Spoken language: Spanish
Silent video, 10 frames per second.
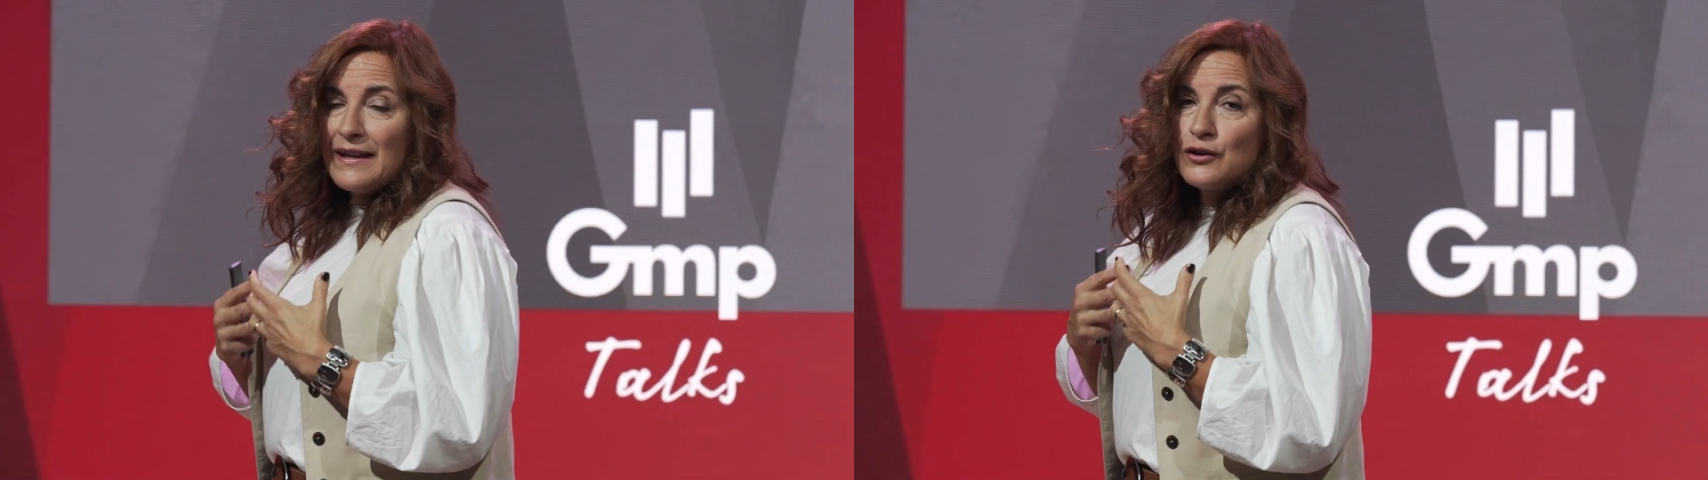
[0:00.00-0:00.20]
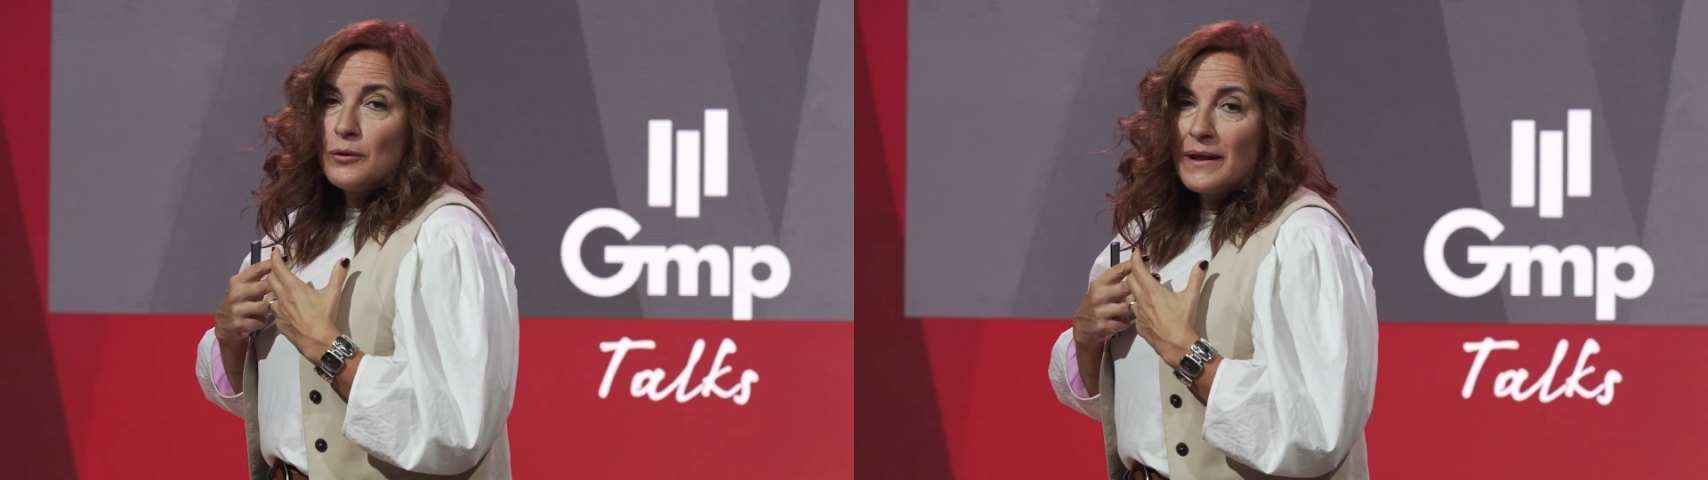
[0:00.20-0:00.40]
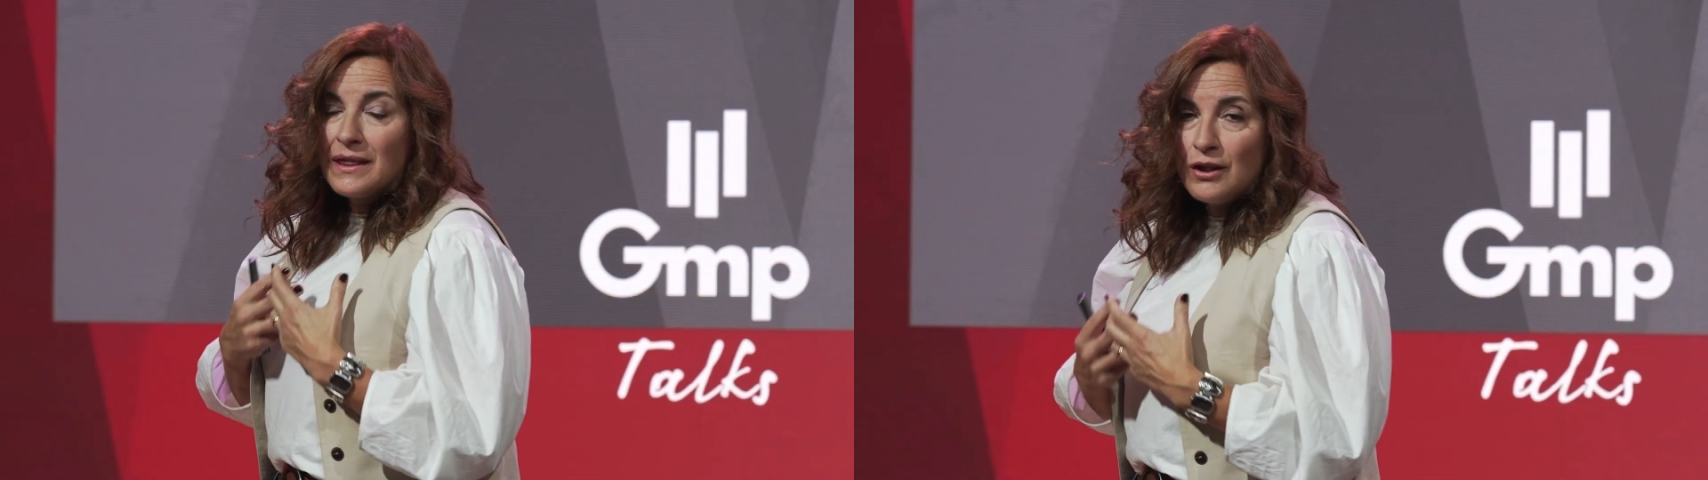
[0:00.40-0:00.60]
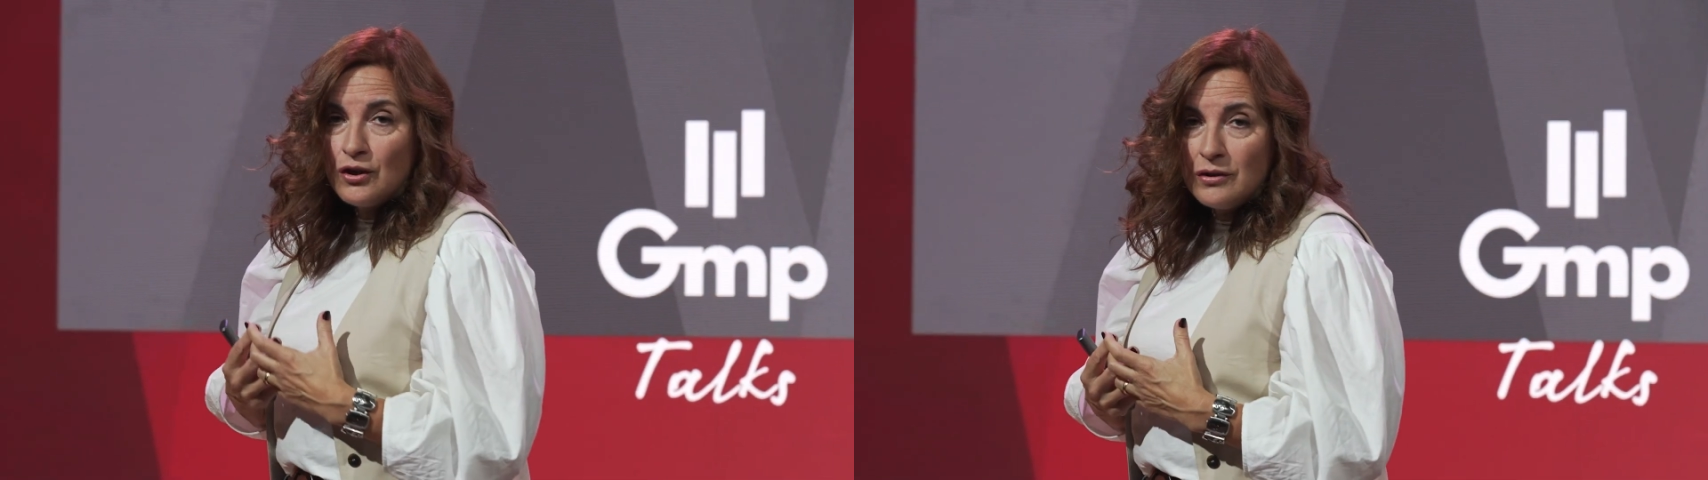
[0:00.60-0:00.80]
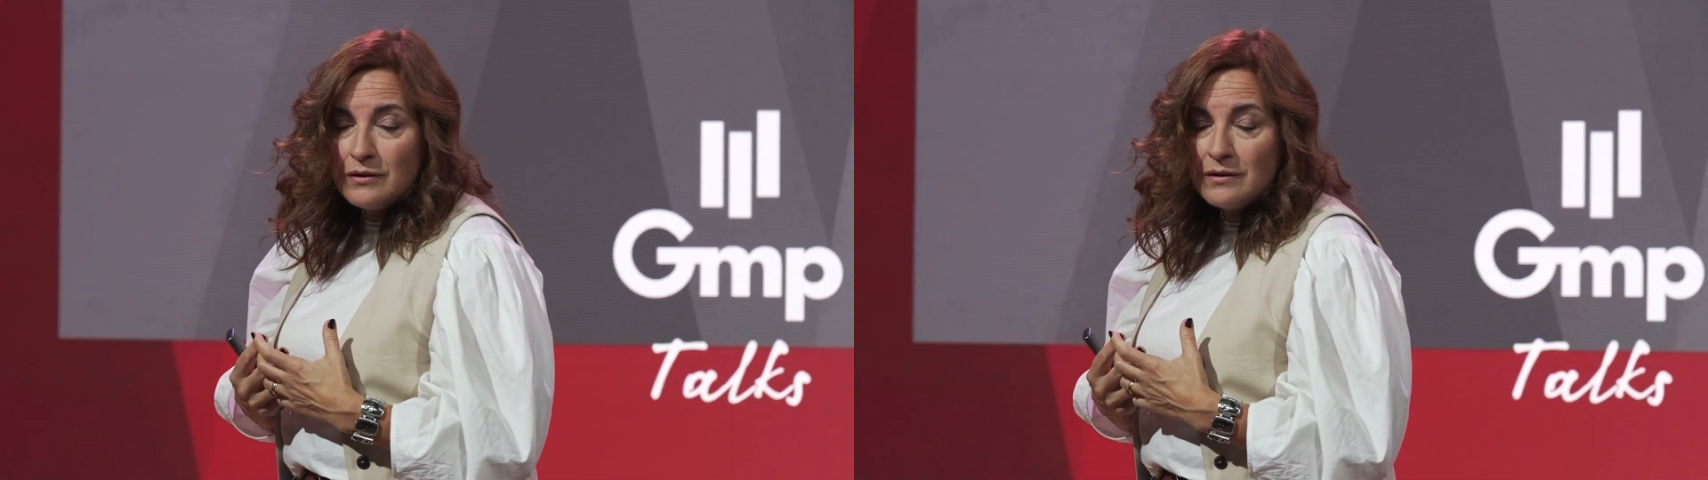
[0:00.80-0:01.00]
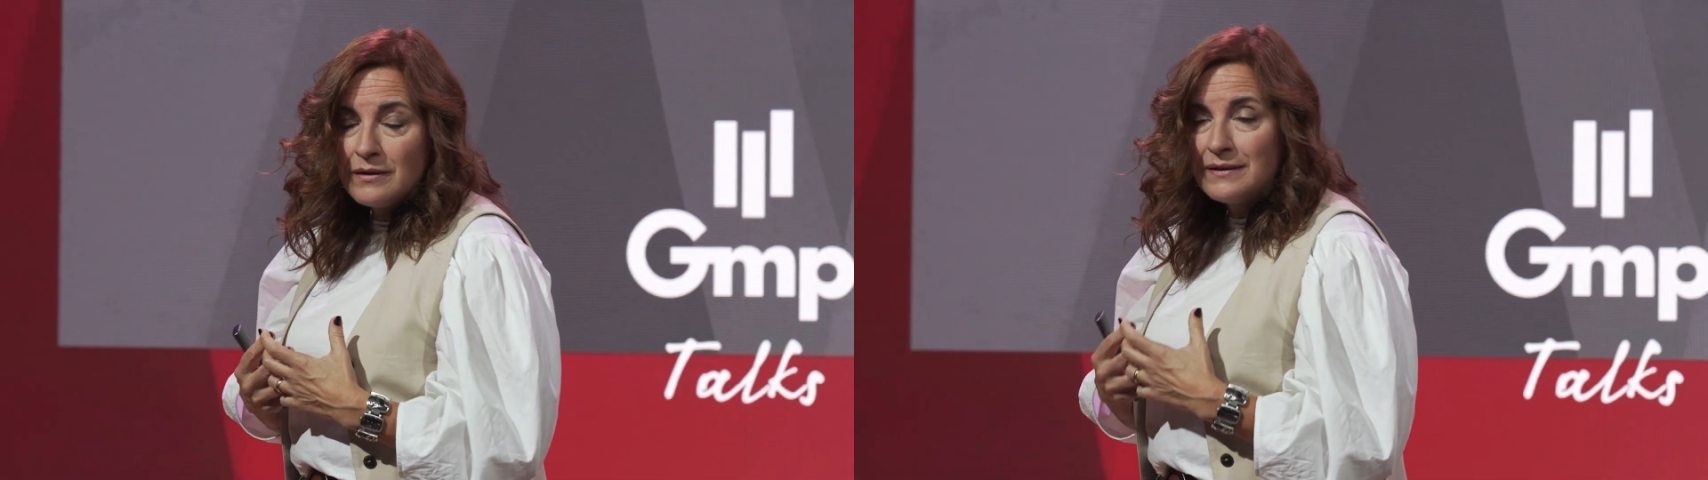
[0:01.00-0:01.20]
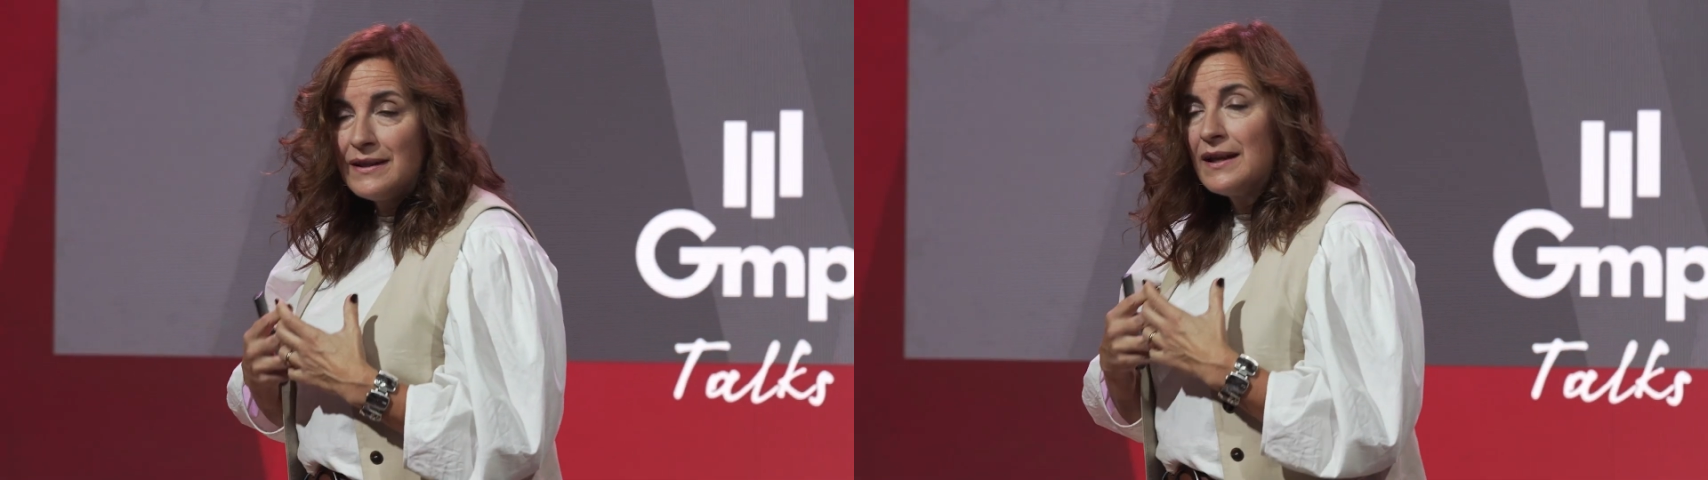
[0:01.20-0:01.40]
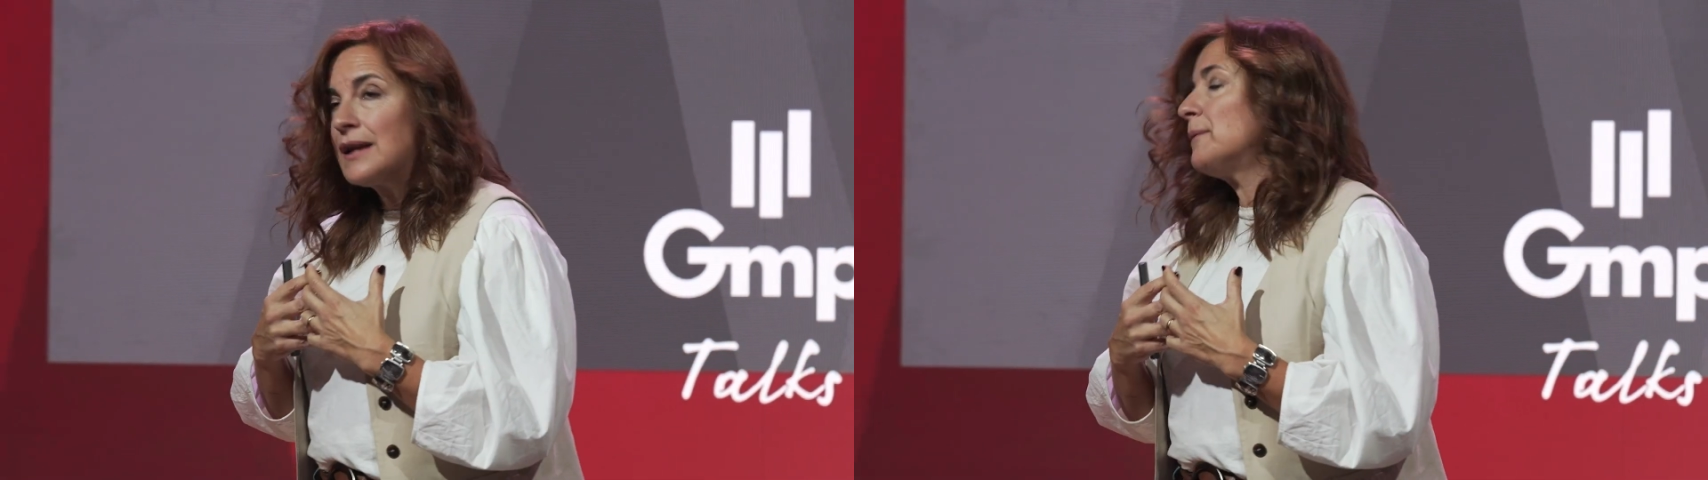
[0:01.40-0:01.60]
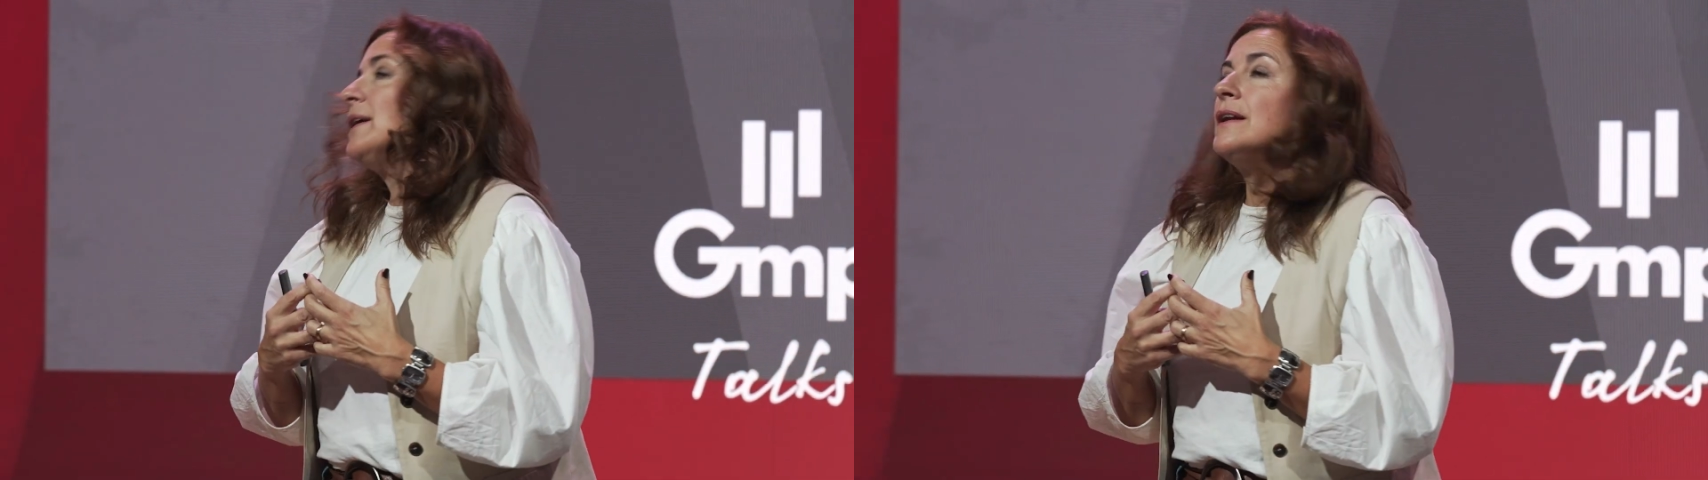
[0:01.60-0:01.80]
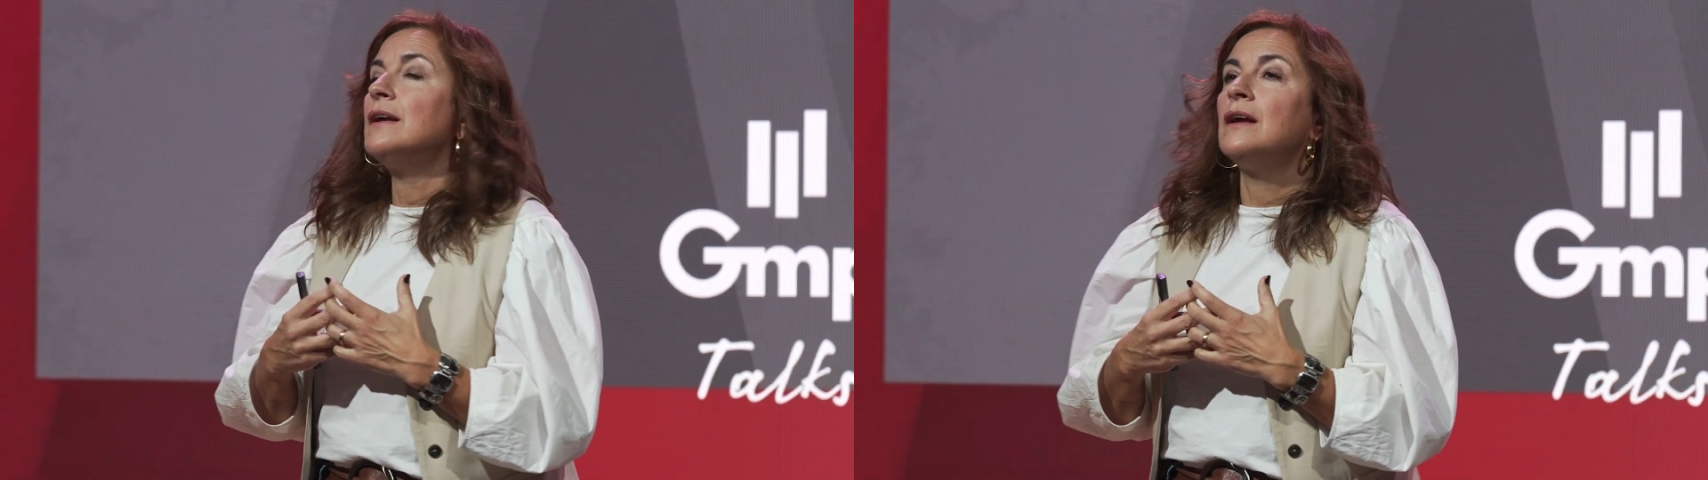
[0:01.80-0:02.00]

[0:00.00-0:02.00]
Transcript: innovación tiene que ver